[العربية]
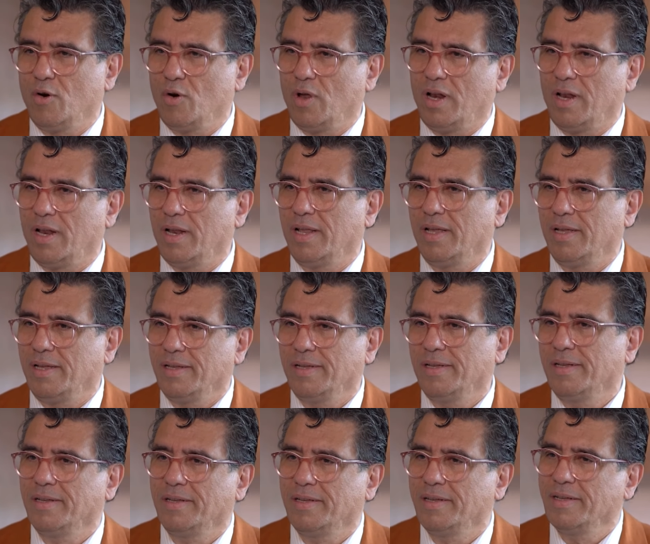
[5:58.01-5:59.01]

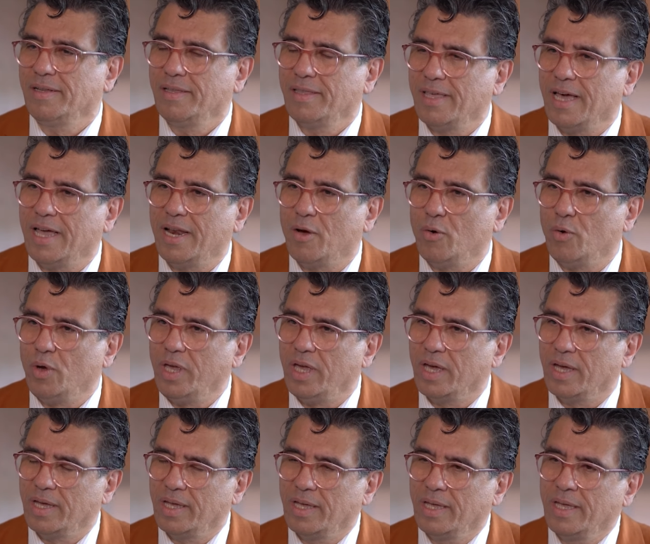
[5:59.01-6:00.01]

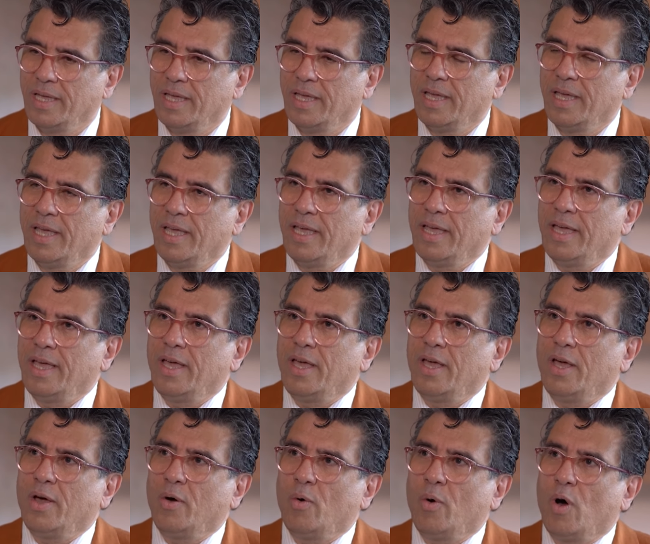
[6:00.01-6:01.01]
والثانوية
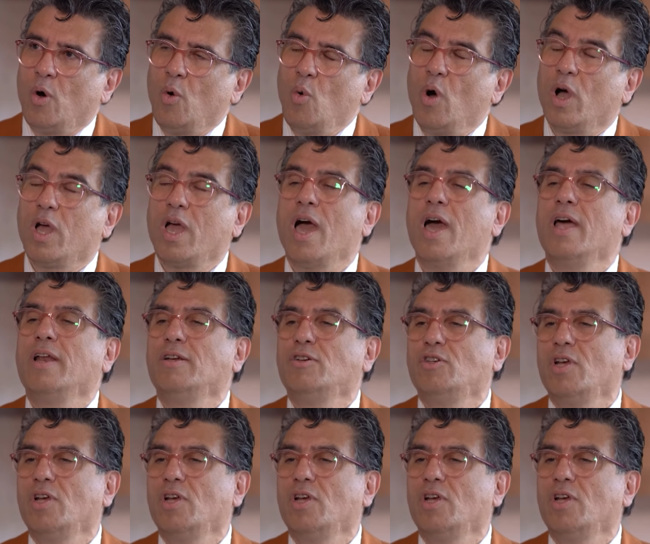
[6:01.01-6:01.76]
وهو كان